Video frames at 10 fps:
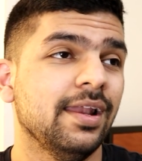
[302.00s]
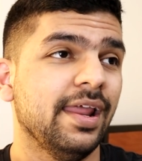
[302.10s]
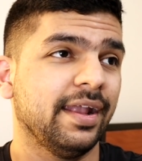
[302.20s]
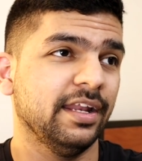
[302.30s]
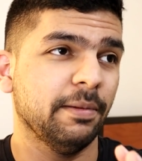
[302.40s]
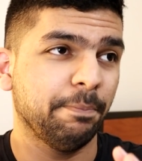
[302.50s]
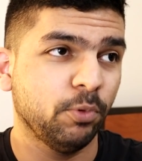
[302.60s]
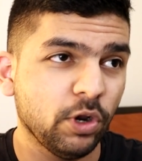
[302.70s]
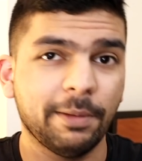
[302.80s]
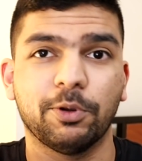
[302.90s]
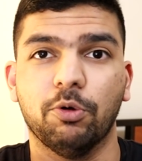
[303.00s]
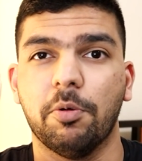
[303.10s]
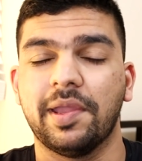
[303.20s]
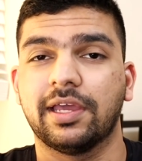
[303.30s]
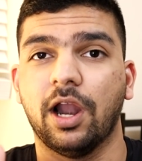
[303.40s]
लेकिन ये पूरे
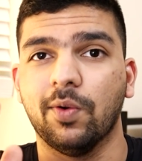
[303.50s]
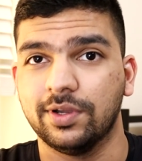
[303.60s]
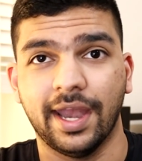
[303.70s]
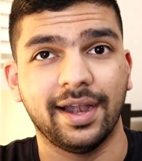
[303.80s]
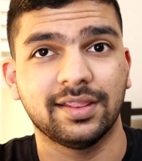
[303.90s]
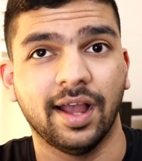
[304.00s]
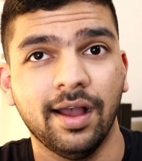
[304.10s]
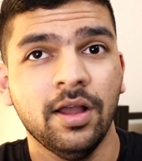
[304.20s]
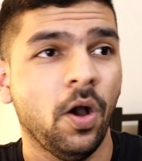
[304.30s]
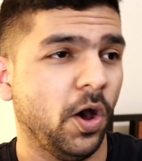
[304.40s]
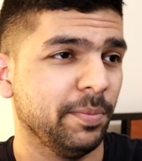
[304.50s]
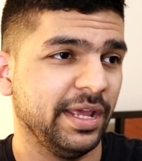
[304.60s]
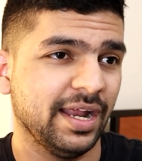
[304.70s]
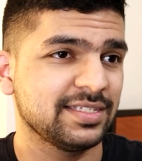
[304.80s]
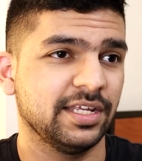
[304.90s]
प्रोमो में क्राउड डेड था और
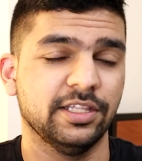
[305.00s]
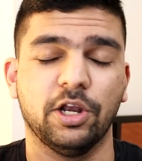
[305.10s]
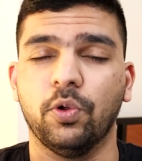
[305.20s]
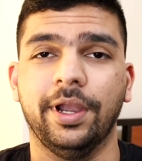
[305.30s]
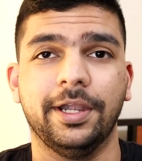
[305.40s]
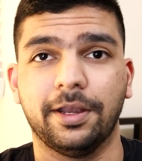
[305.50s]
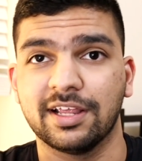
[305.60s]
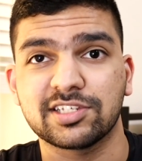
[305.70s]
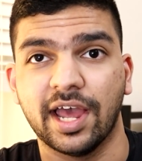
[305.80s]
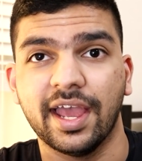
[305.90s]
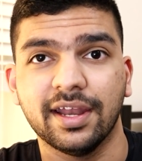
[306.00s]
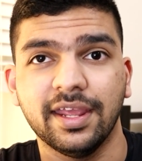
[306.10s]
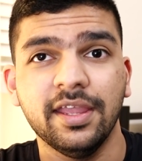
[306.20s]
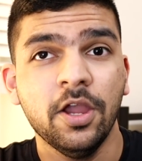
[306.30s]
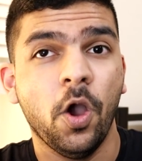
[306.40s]
मेरे मेरा इसके अंदर कोई इंटरेस्ट आया
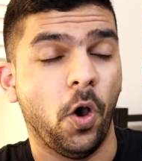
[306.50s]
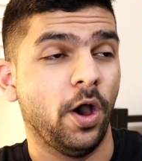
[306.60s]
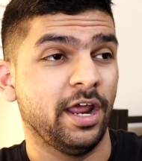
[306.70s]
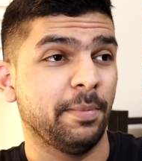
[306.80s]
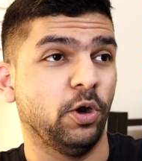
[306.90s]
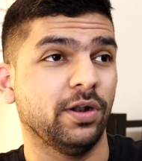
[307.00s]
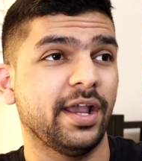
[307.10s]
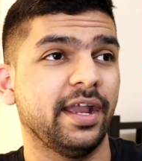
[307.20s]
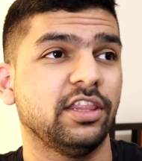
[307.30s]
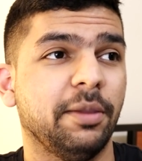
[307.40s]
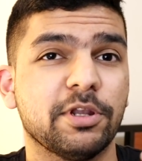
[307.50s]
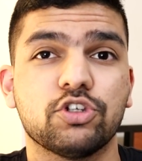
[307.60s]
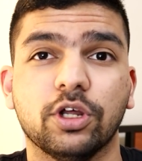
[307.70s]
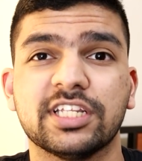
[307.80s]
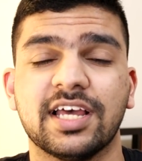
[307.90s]
नहीं और यहाँ पे रोंडा कहते हैं मैं
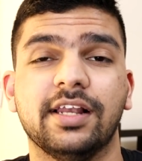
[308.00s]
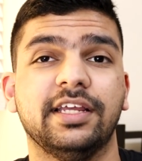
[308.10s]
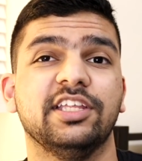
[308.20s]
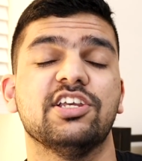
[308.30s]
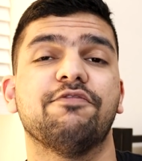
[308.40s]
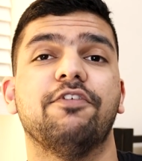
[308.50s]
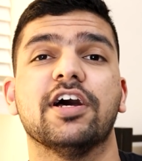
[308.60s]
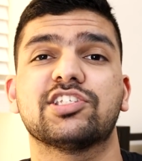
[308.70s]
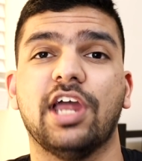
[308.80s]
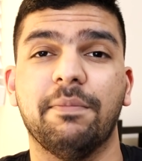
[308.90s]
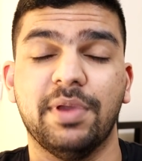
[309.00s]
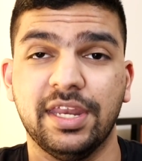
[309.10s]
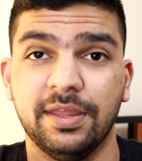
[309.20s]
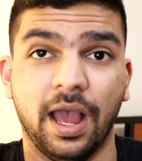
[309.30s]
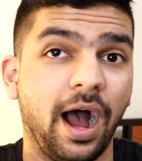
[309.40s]
चौदह साल की थी जब फर्स्ट टाइम
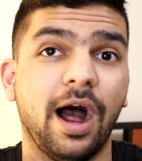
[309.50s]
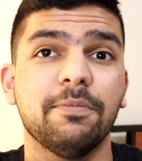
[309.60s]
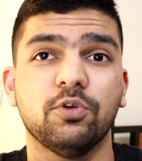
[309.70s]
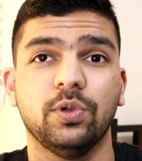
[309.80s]
मेरी आर्म